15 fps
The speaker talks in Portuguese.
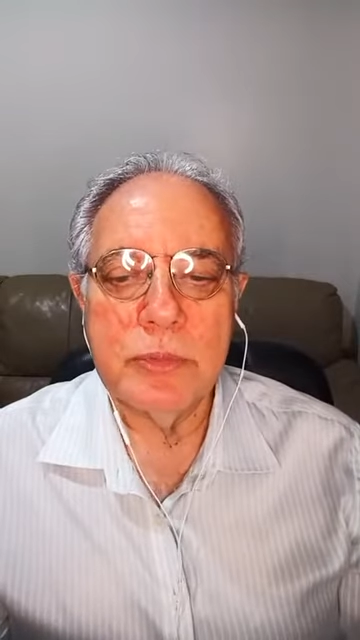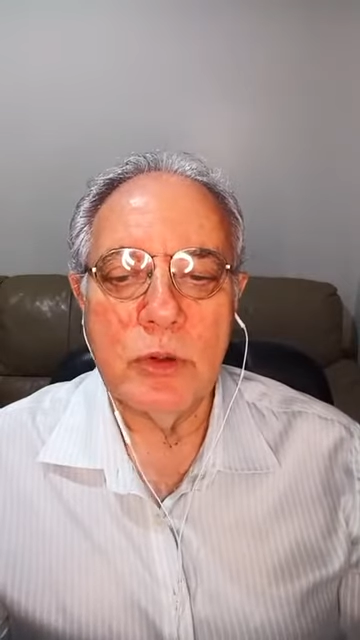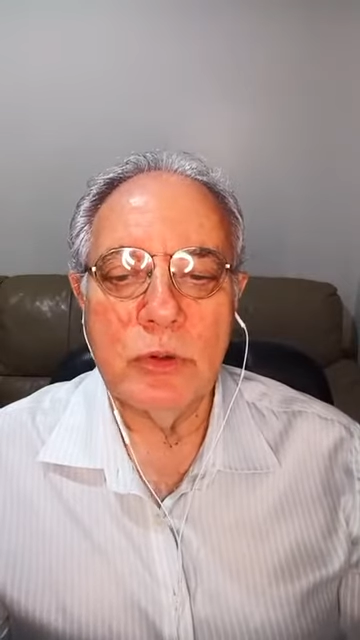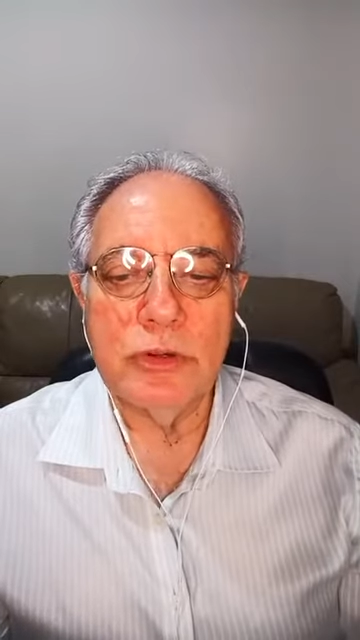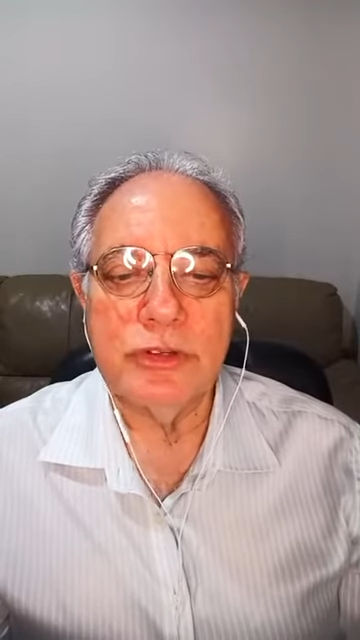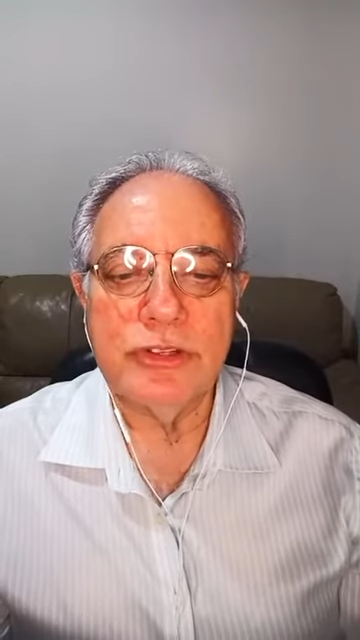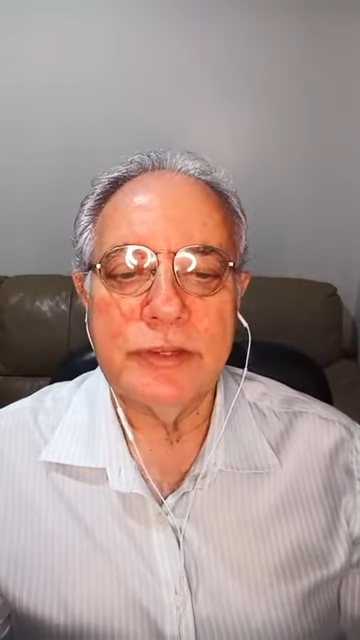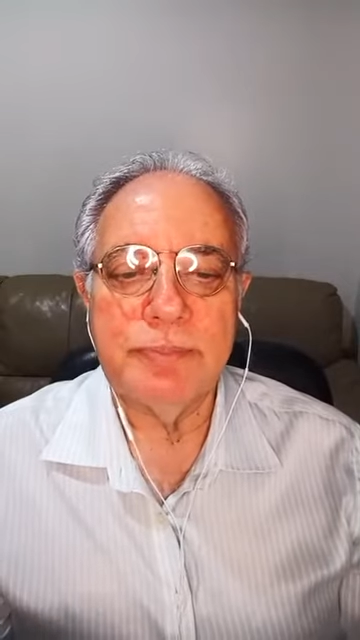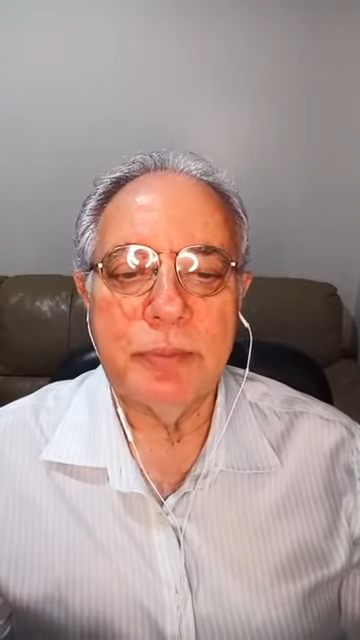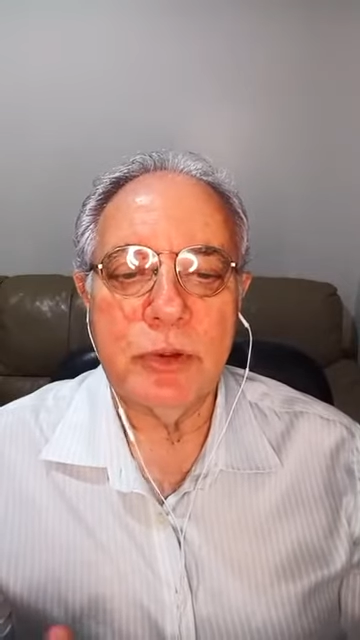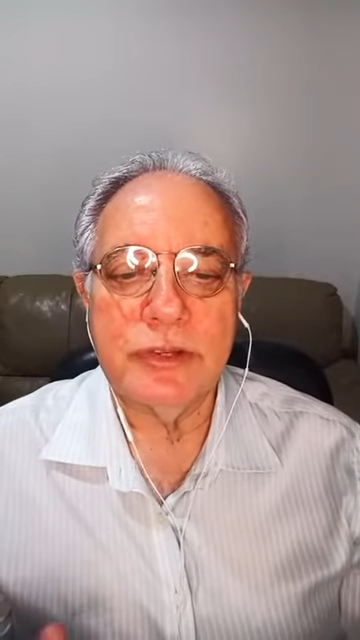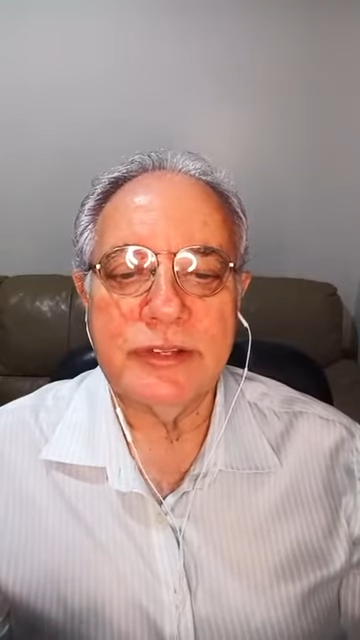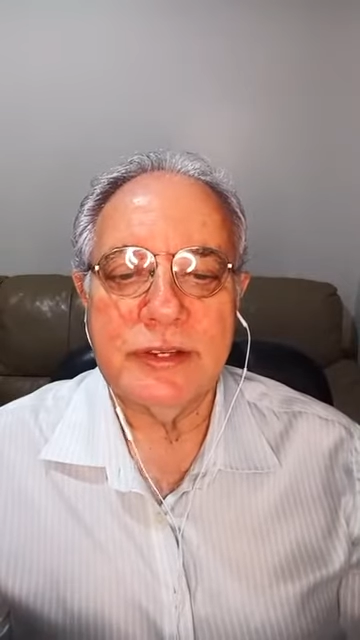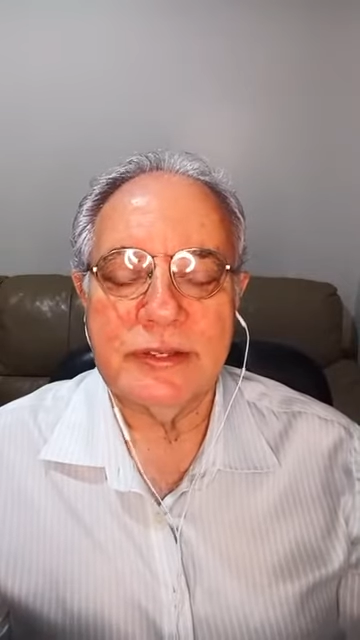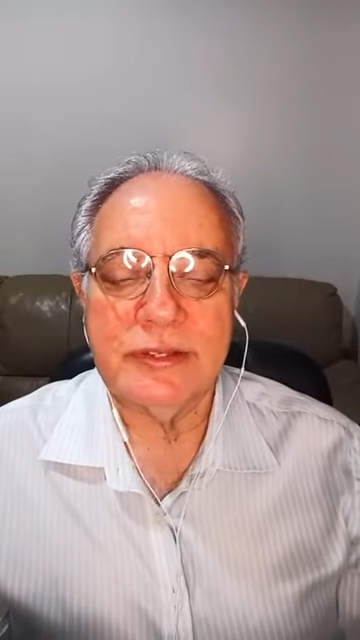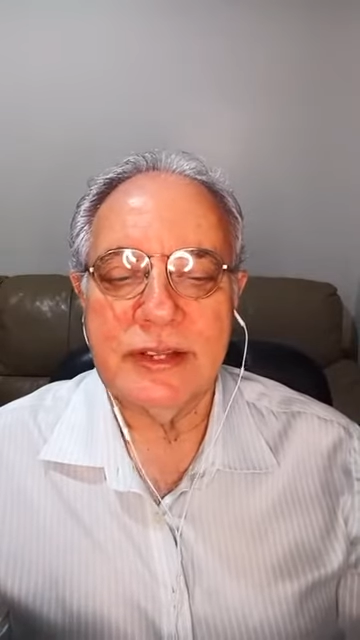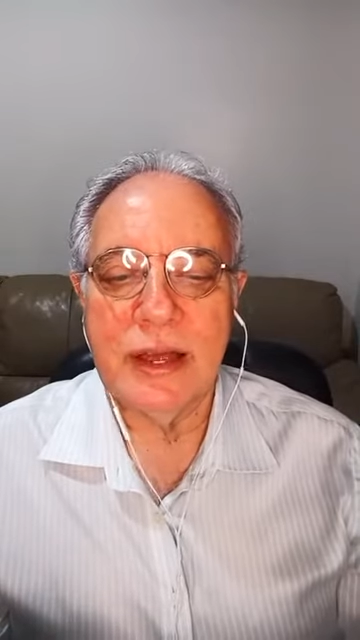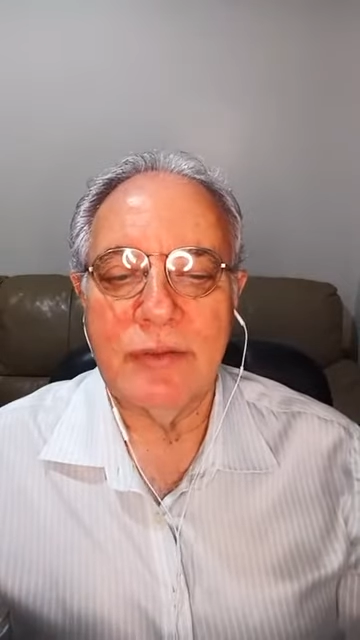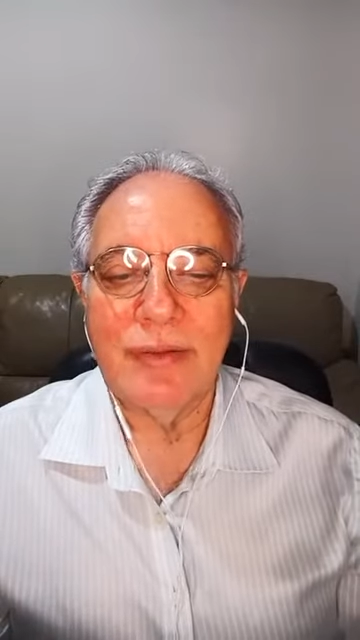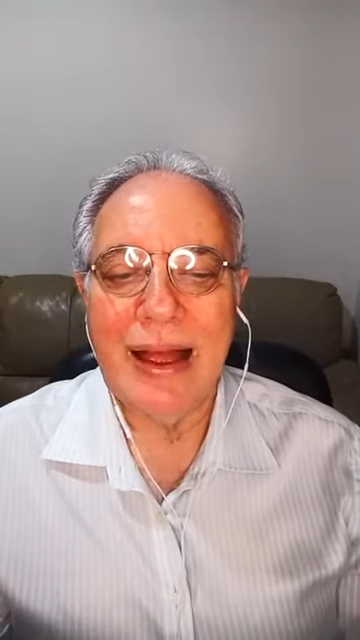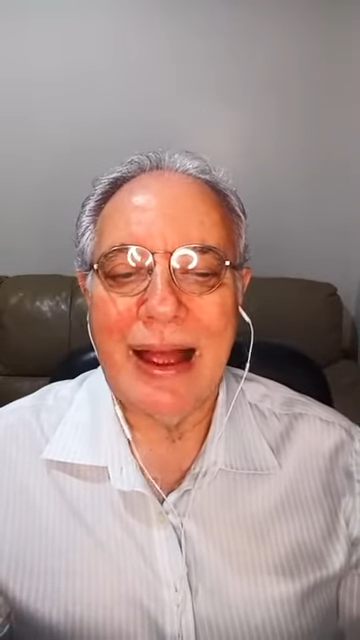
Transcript: onde se processava